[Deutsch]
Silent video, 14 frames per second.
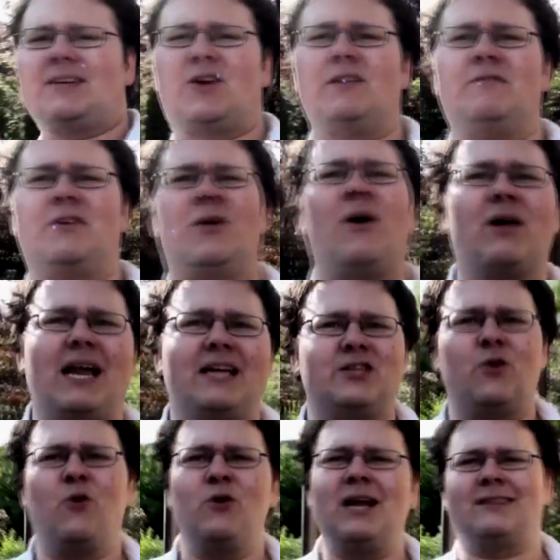dann könnten wir doch auch gleich
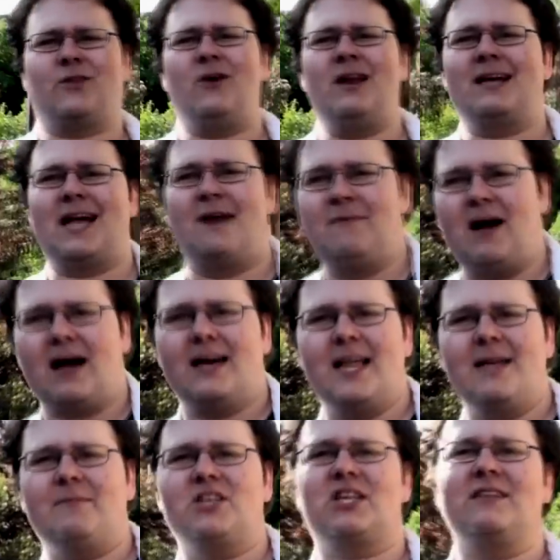eine 100-Dollar-Kamera
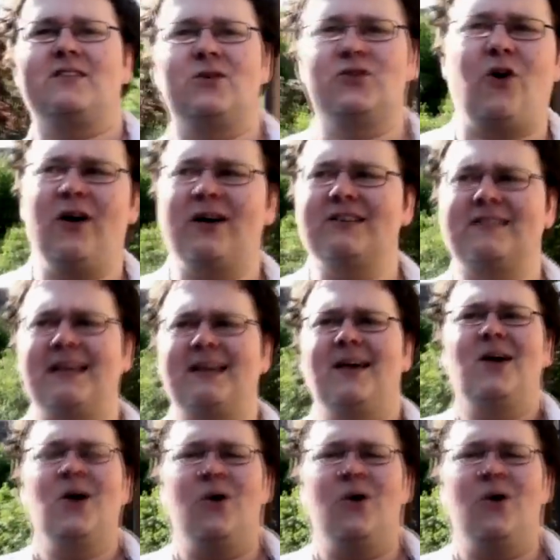nehmen, anstatt so ein teures Ding.